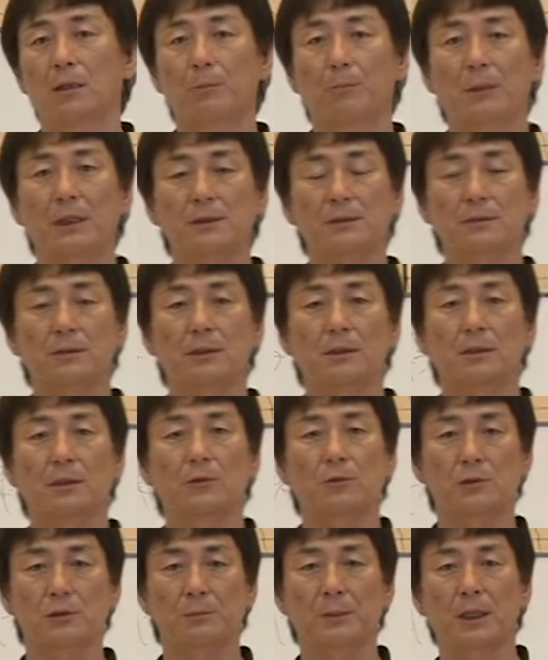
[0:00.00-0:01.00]
まず
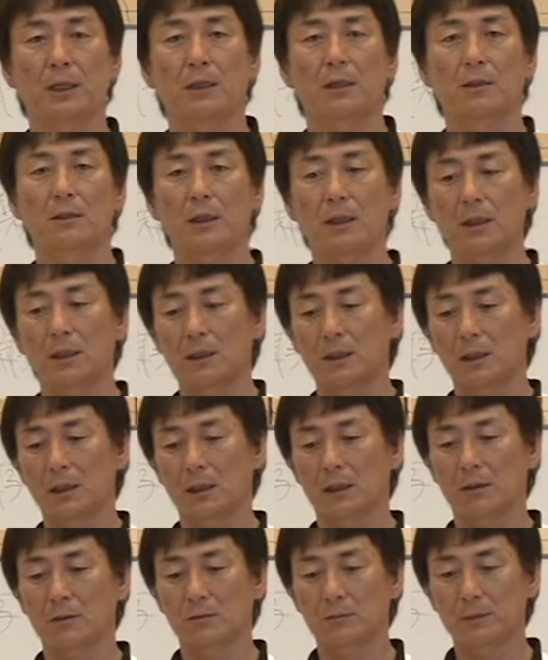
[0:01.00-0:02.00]
一つ目が、
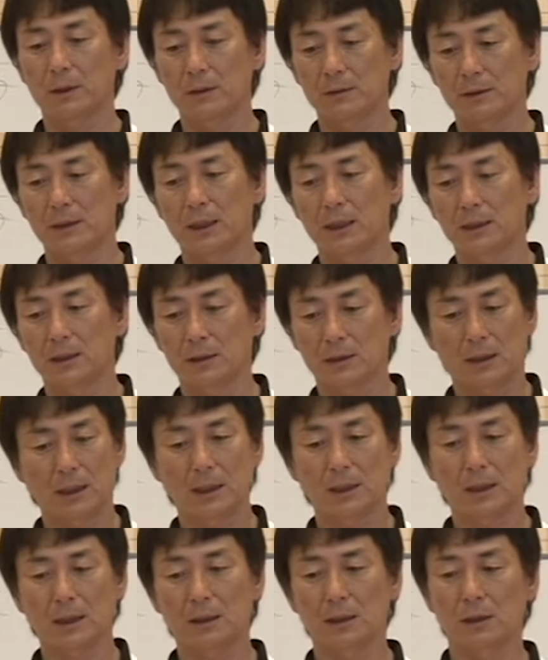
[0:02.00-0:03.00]
えー、うまくできな
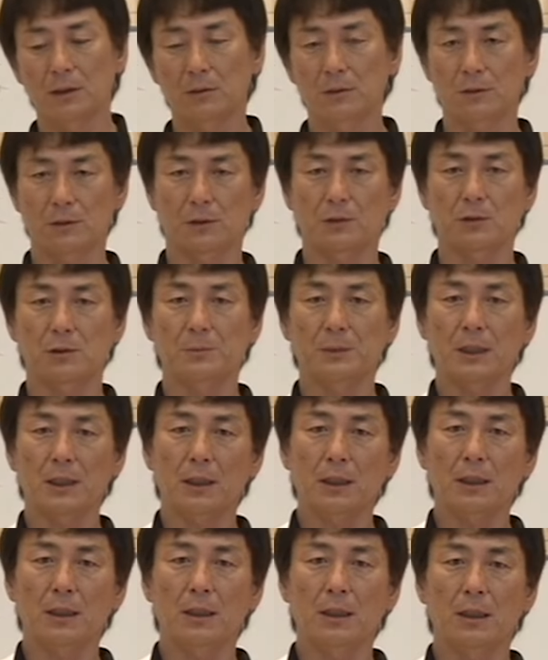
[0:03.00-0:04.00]
らない理由の一つ目
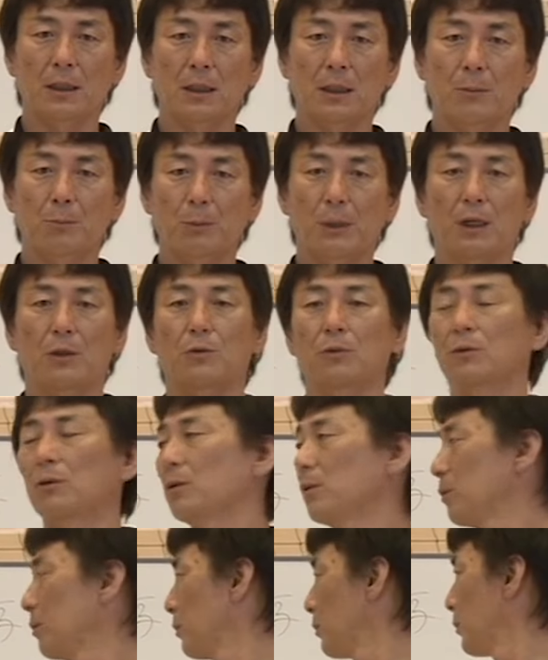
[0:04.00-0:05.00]
が、まあ、
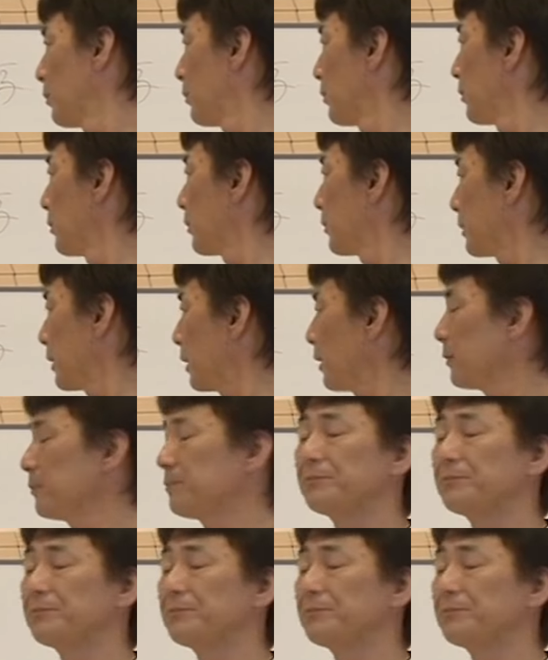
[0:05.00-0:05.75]
このね、